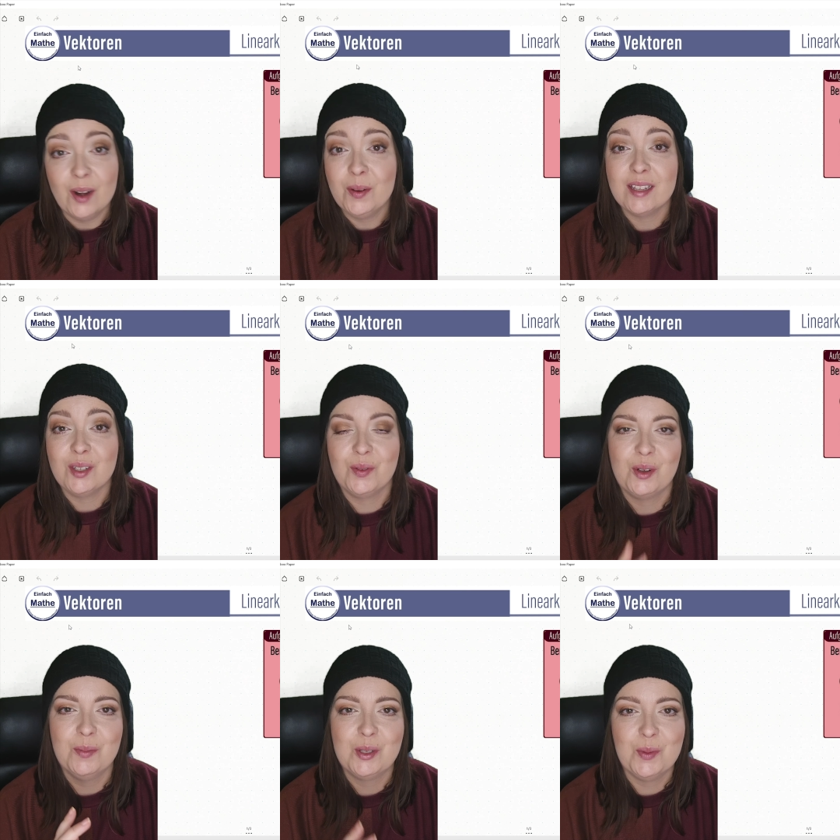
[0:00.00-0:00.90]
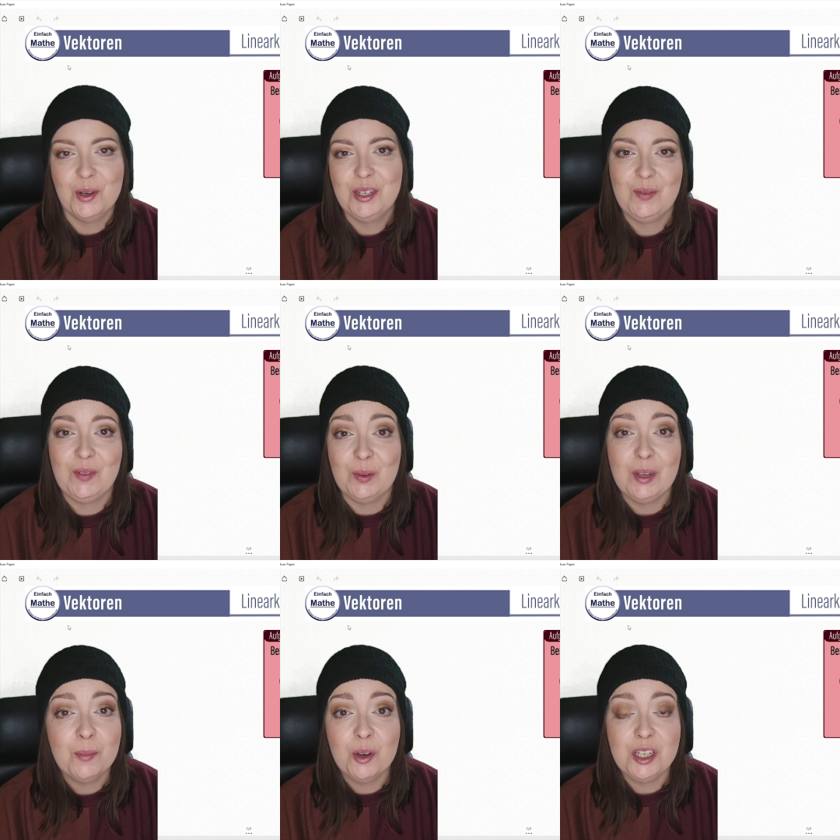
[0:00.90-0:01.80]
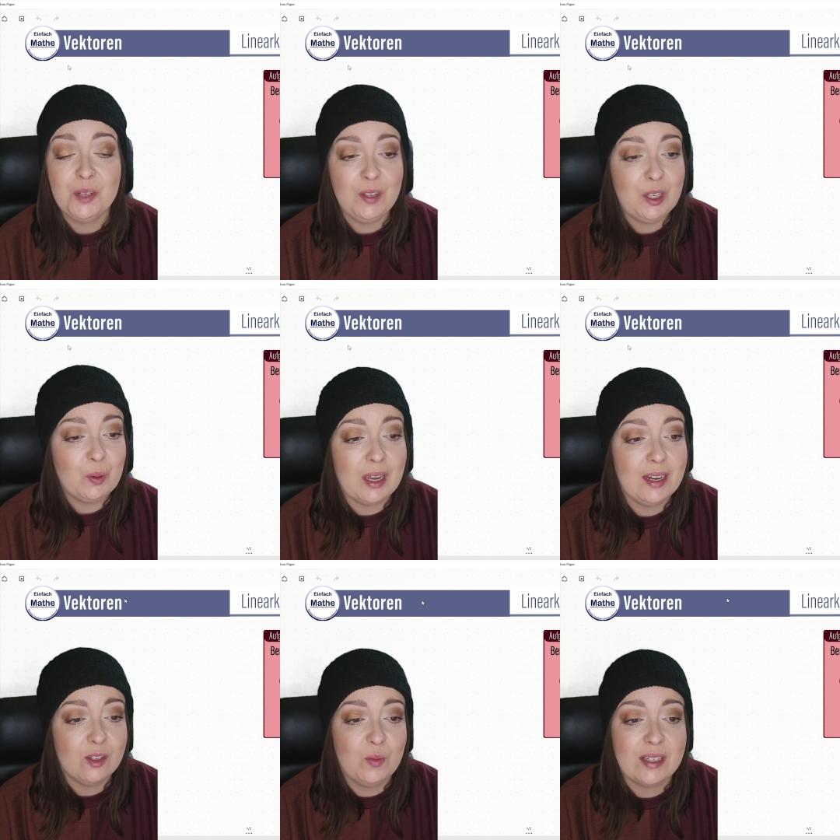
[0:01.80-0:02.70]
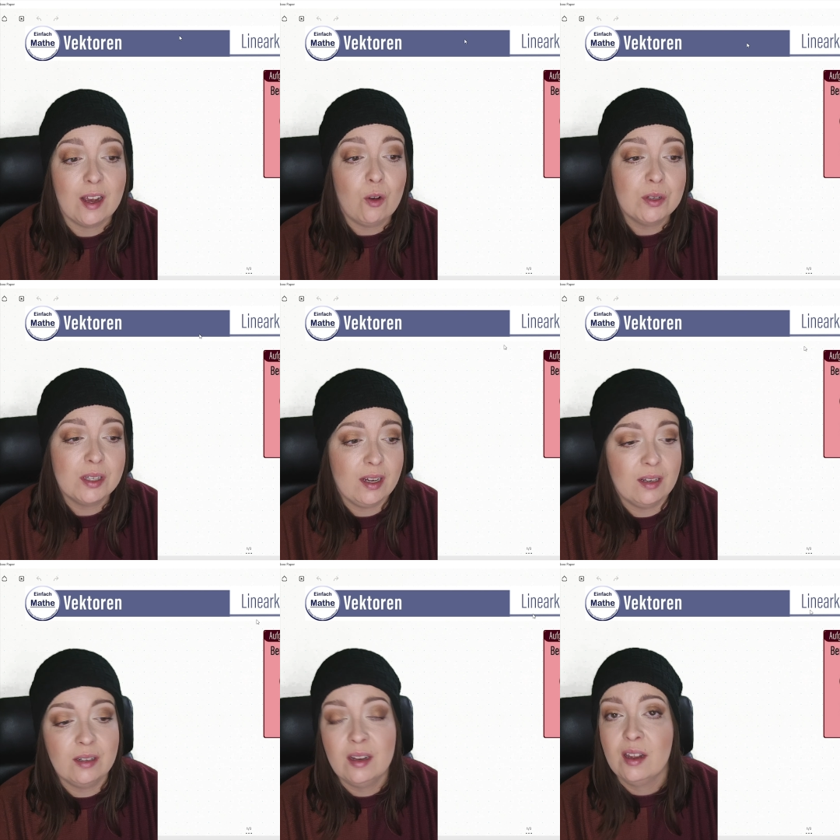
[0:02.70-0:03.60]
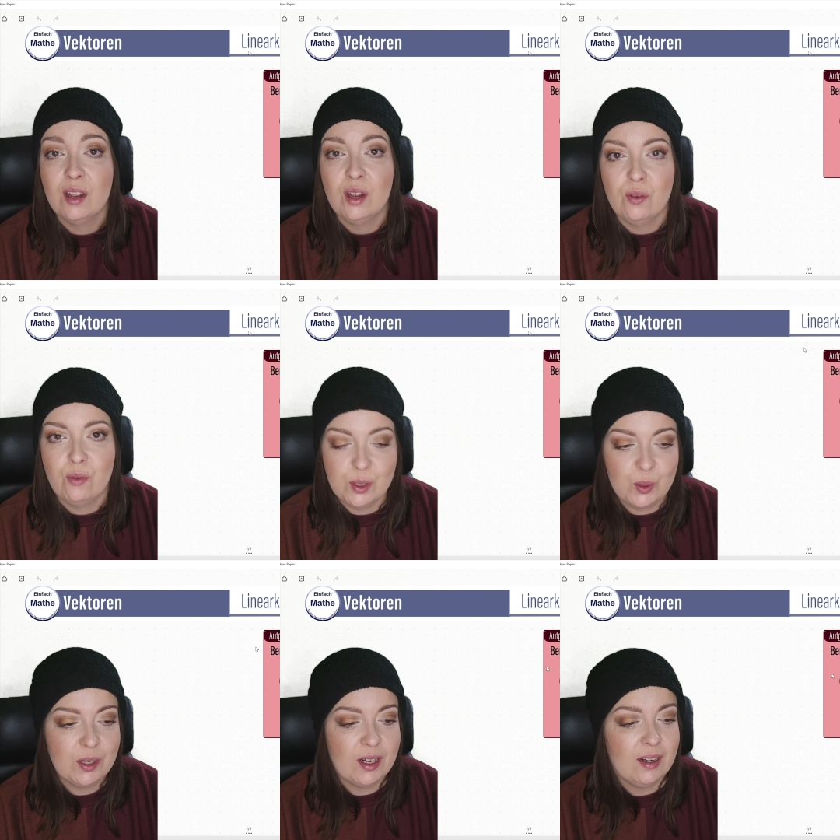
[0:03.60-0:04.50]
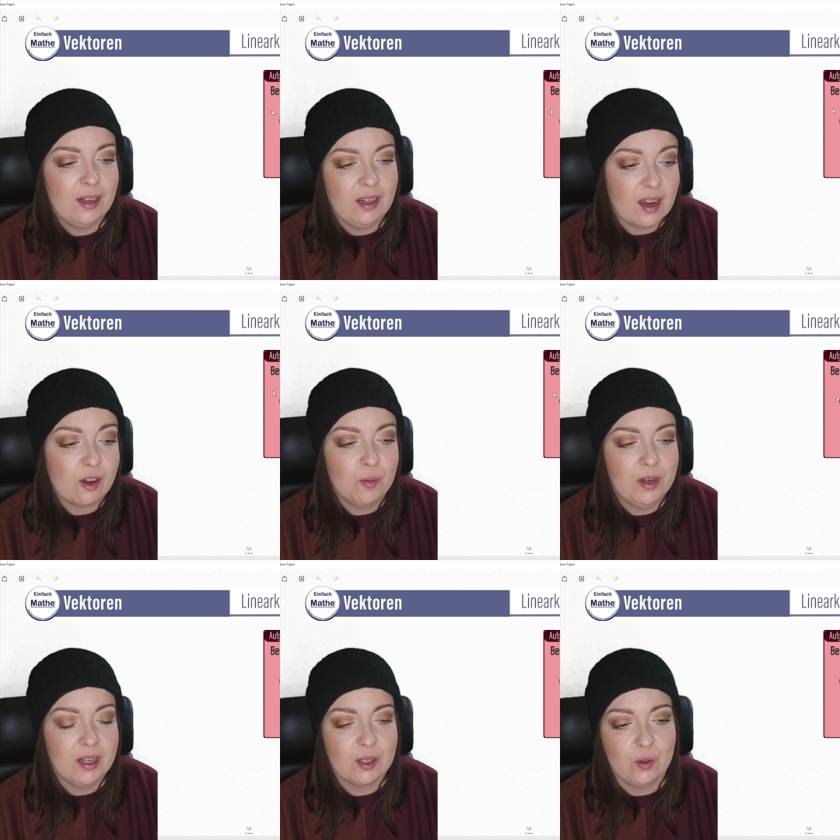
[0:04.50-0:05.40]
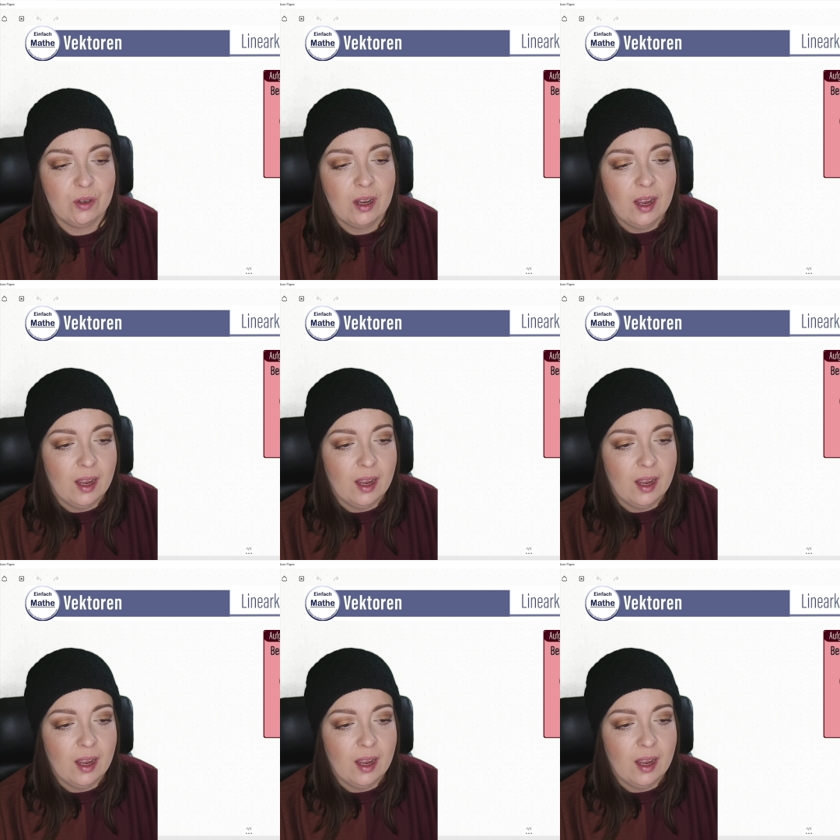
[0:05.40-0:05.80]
Hallo und herzlich willkommen zum heutigen Video. Im heutigen Video geht es um das Ausrechnen von sogenannten Linearkombinationen.